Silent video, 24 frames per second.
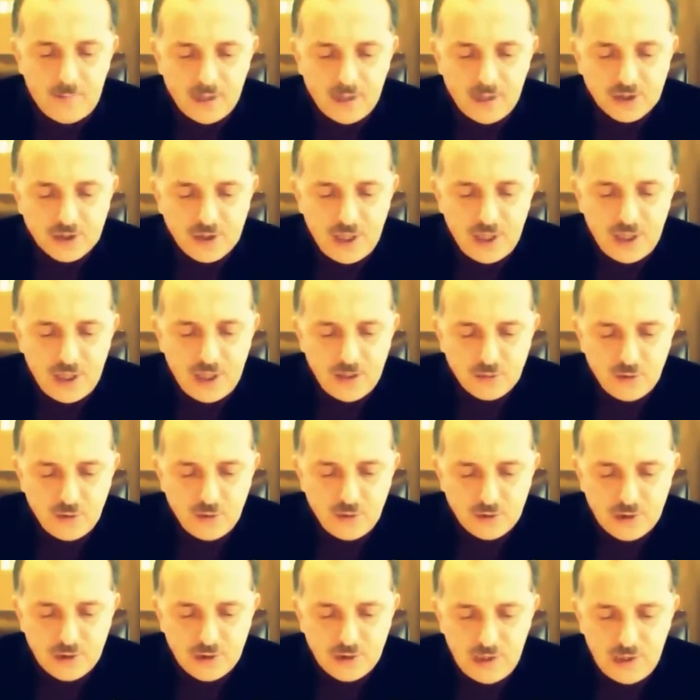Barış
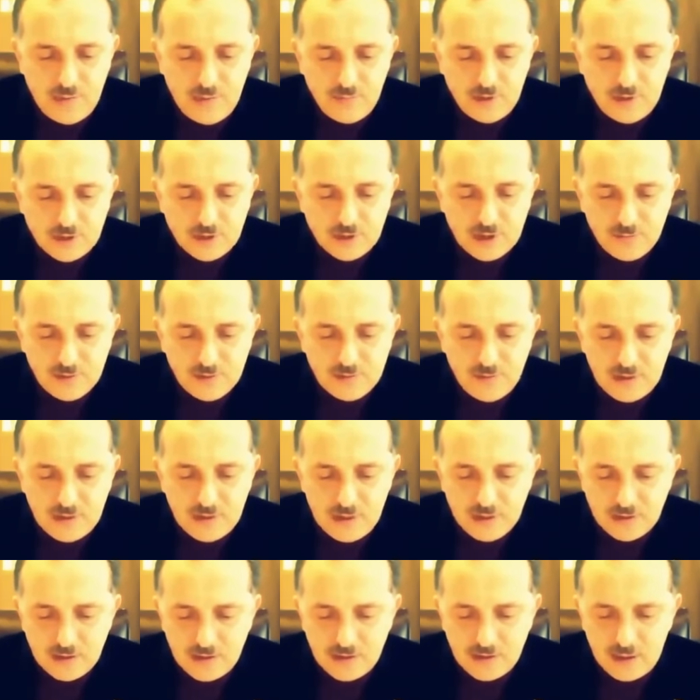Şensoy'u Sayın Başkanım
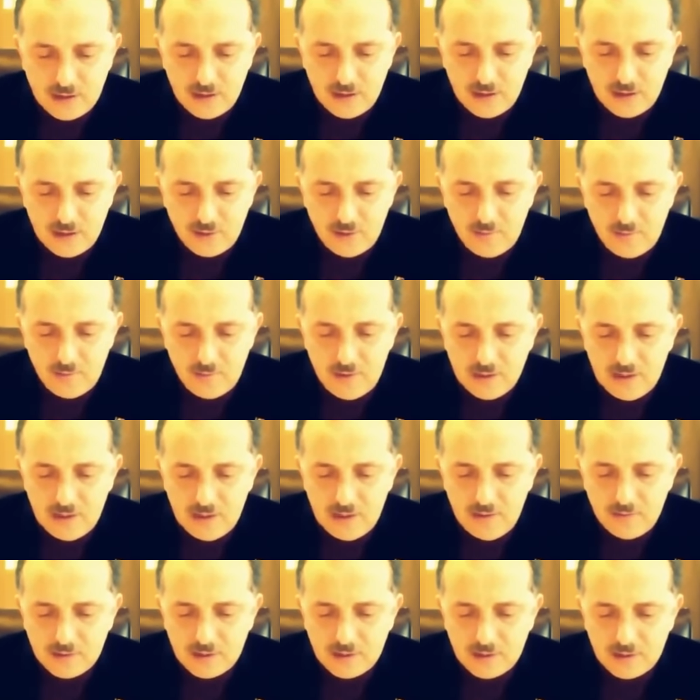hizmetlerinizi takdir ediyorum.
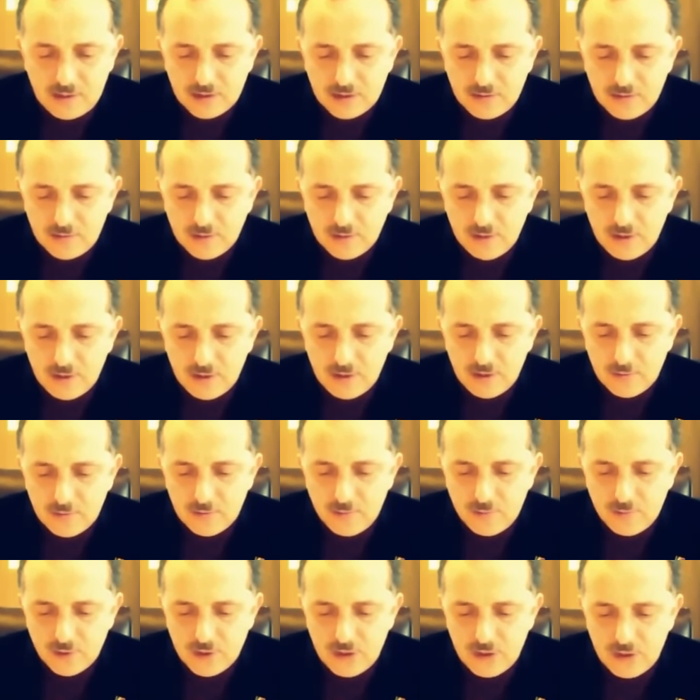Engelli vatandaşlarımız
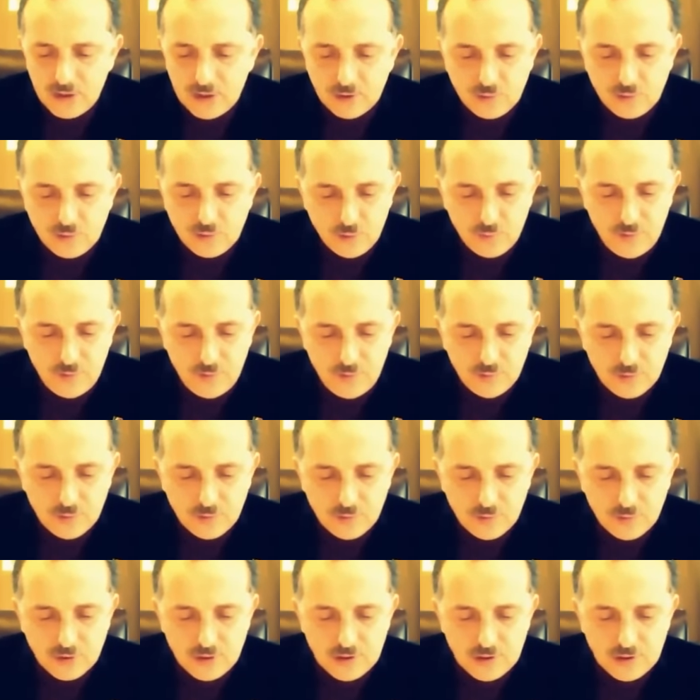yönelik de çok
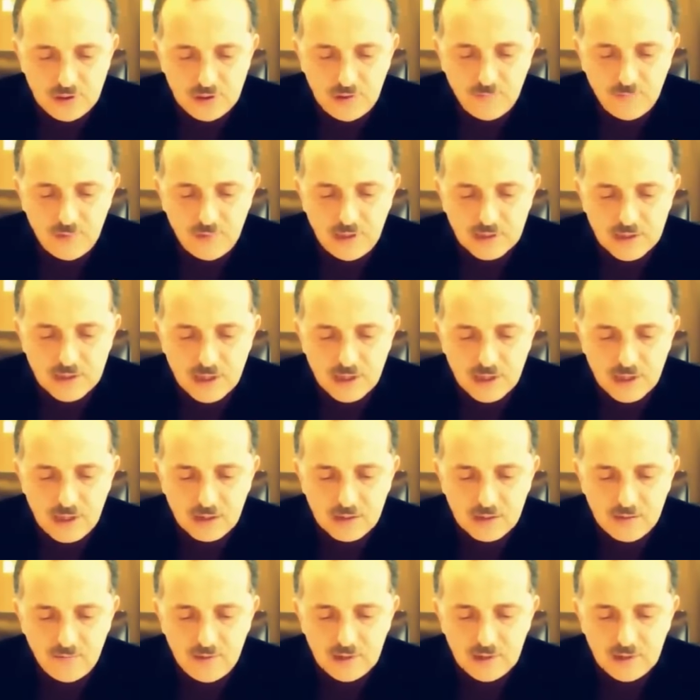memnunuz. Sizden Bağcılar
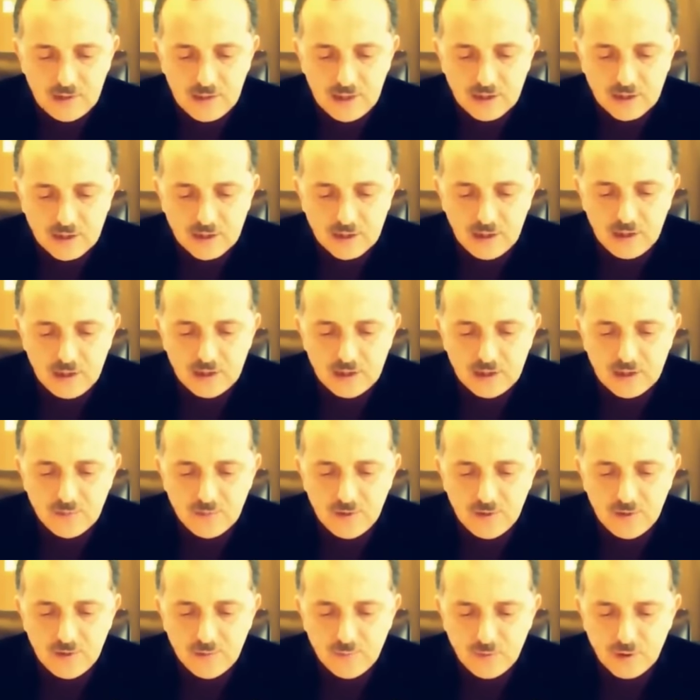halkı ve gençleri
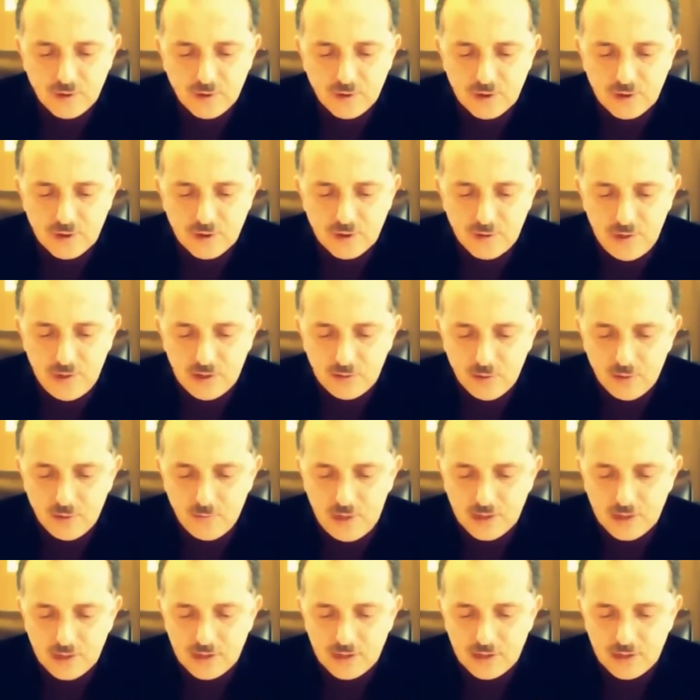için bir proje bekliyorum.